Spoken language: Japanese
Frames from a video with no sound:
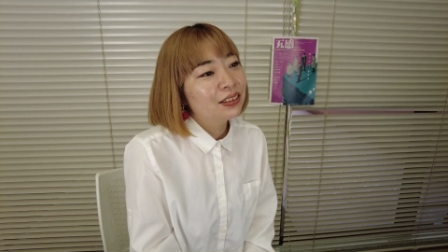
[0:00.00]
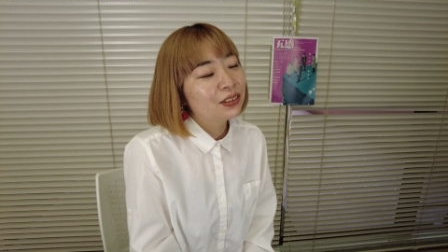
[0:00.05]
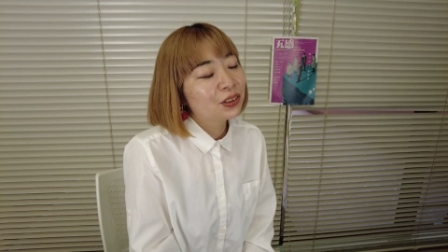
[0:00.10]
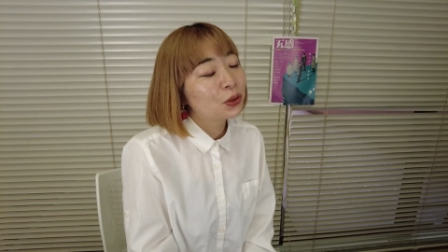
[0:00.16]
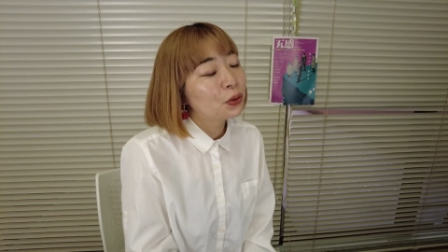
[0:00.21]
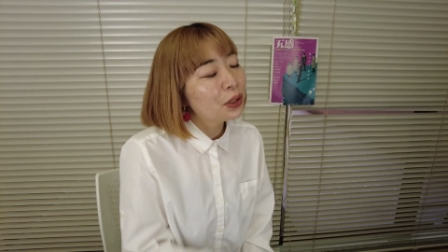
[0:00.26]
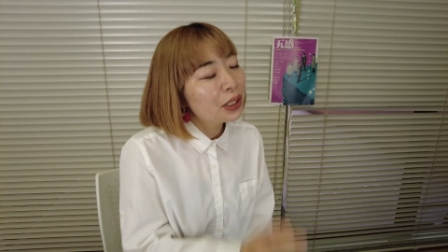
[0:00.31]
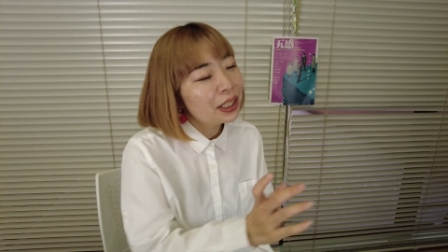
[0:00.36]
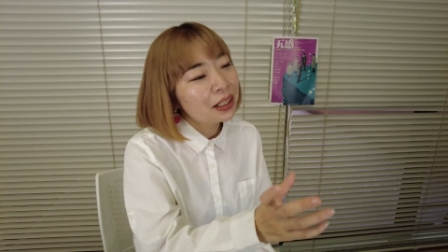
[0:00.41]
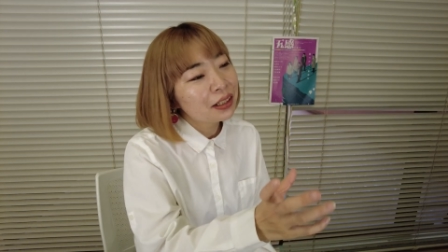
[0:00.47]

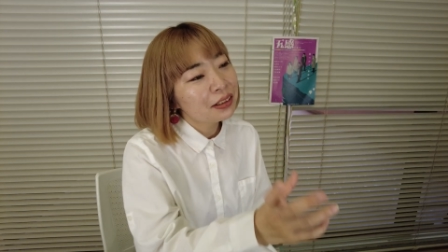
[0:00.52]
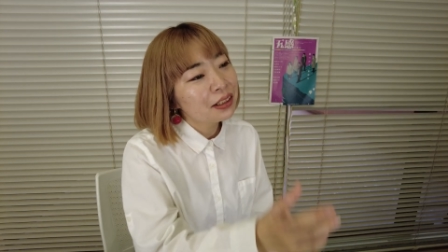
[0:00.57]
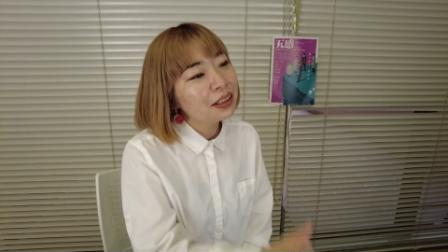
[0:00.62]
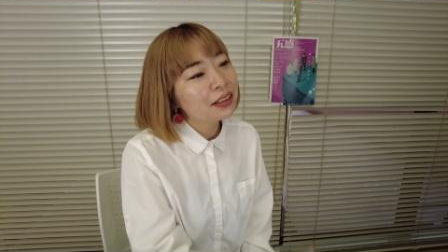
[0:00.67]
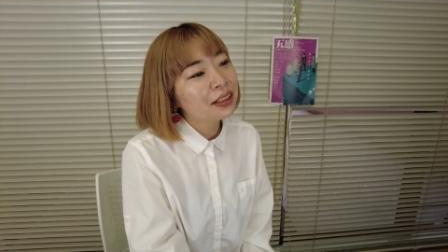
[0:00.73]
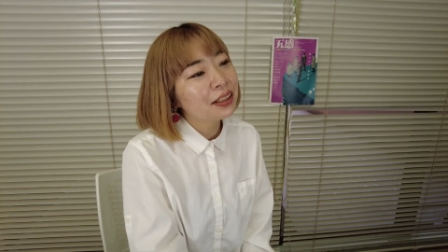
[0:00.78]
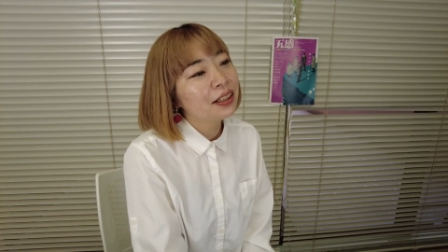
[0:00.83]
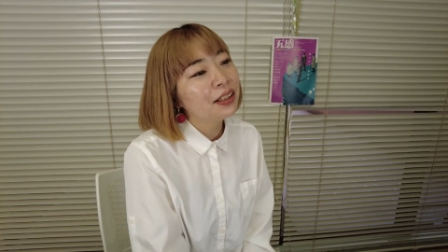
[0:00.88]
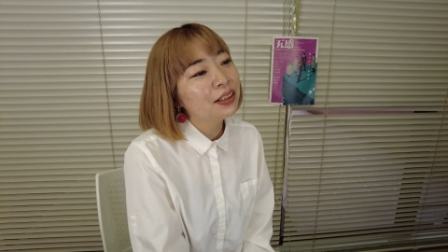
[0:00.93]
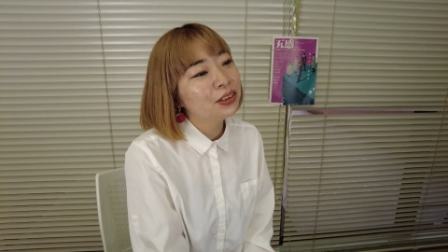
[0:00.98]
その辺がね
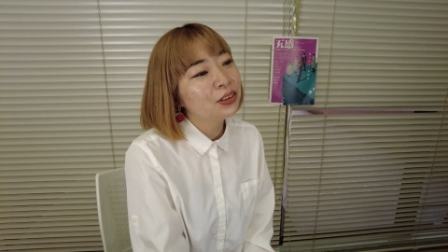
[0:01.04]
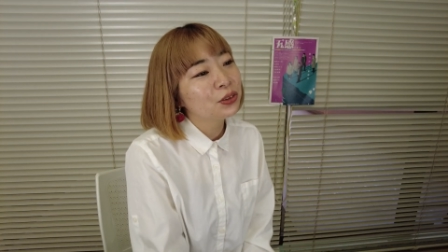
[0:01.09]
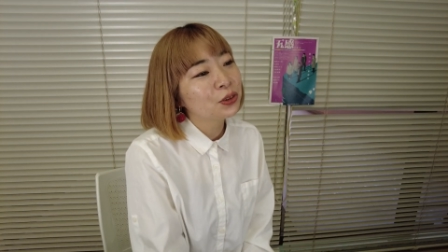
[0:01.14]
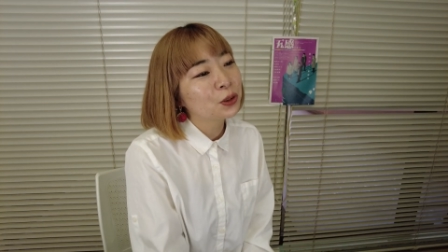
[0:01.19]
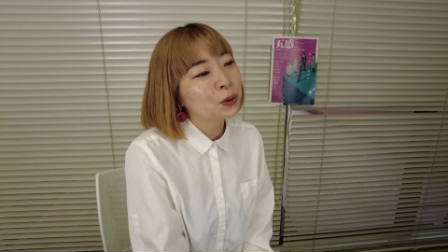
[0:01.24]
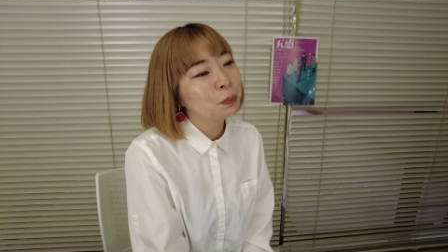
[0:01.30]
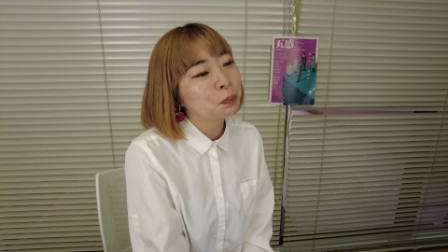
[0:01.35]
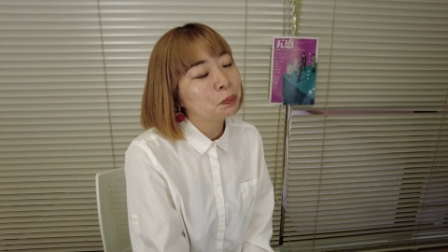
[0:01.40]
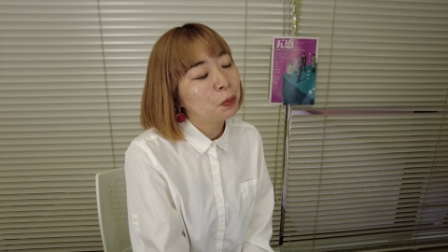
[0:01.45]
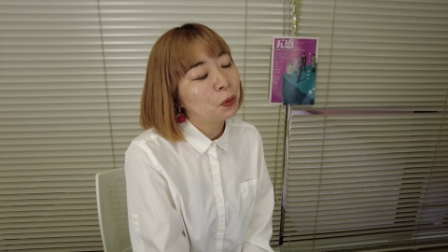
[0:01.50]
芸
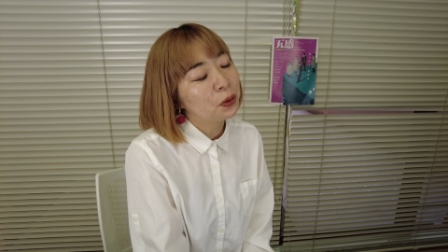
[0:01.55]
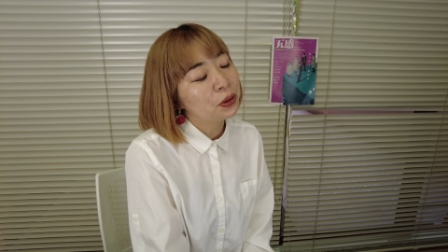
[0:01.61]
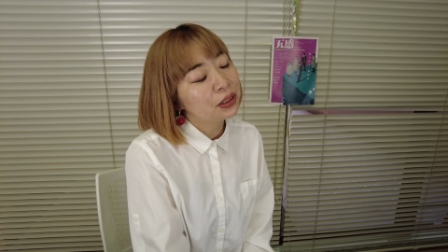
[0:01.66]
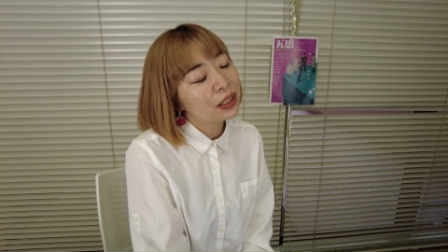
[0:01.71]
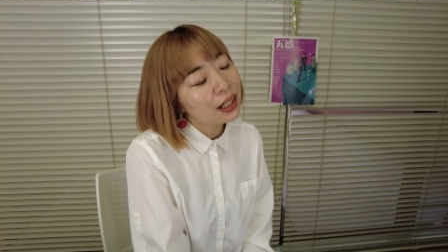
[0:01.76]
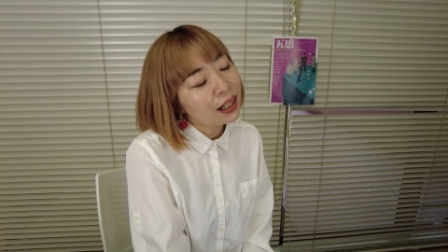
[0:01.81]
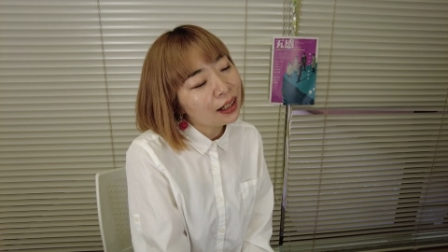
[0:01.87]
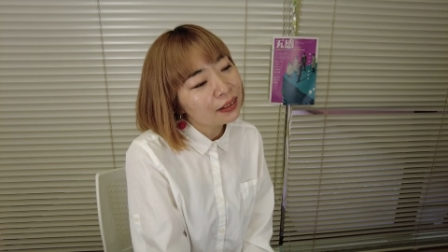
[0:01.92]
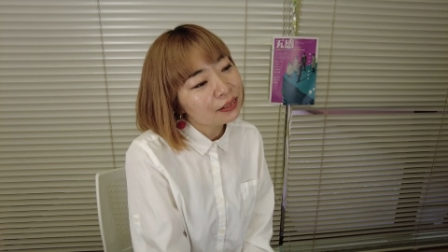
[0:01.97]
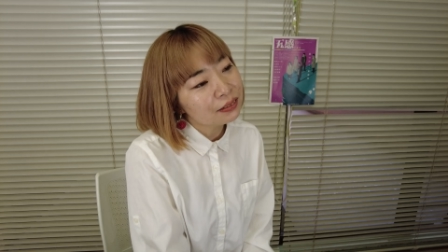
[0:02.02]
術っぽい
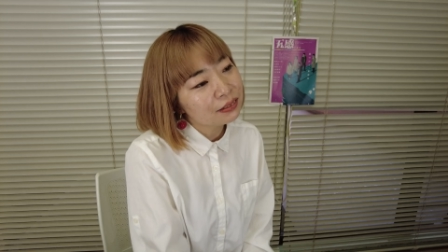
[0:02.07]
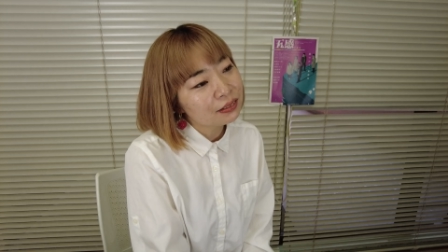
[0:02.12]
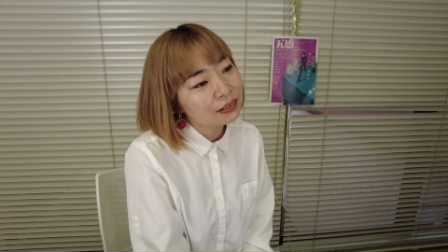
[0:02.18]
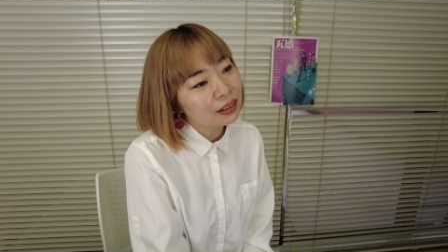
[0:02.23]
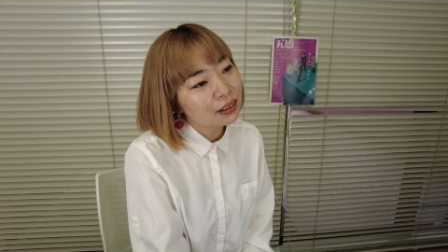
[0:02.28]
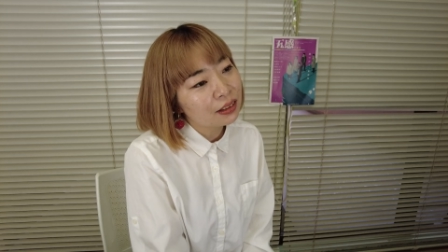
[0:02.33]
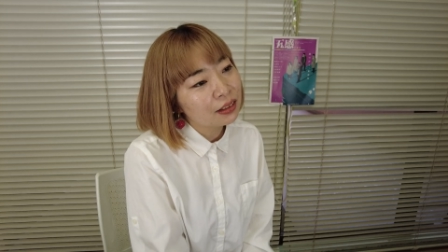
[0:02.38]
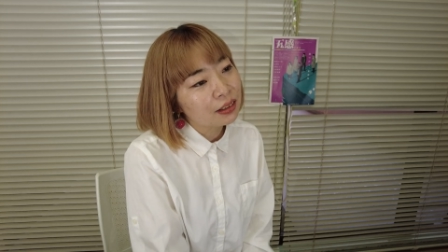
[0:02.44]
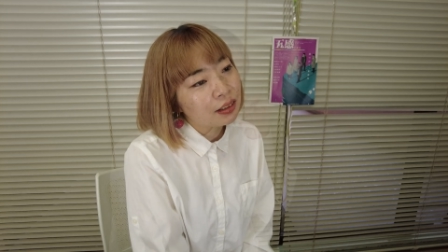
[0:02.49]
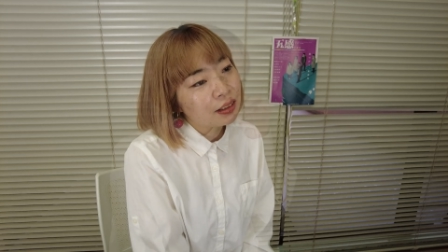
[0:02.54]
なっ
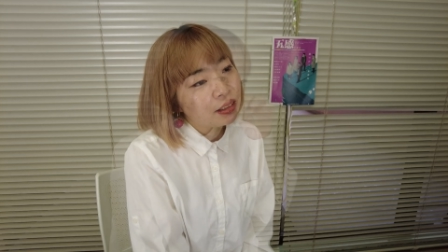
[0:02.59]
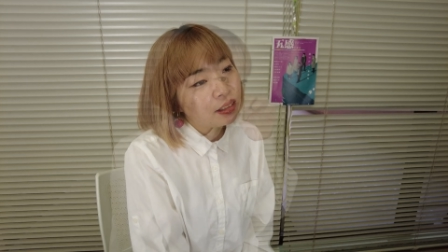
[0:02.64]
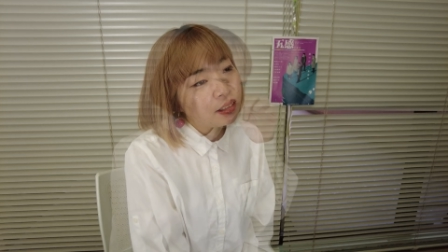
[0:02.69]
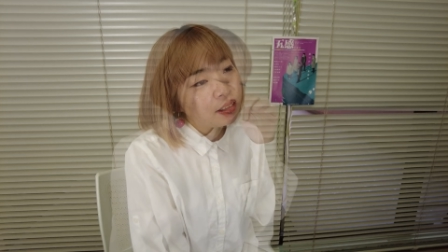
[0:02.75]
て。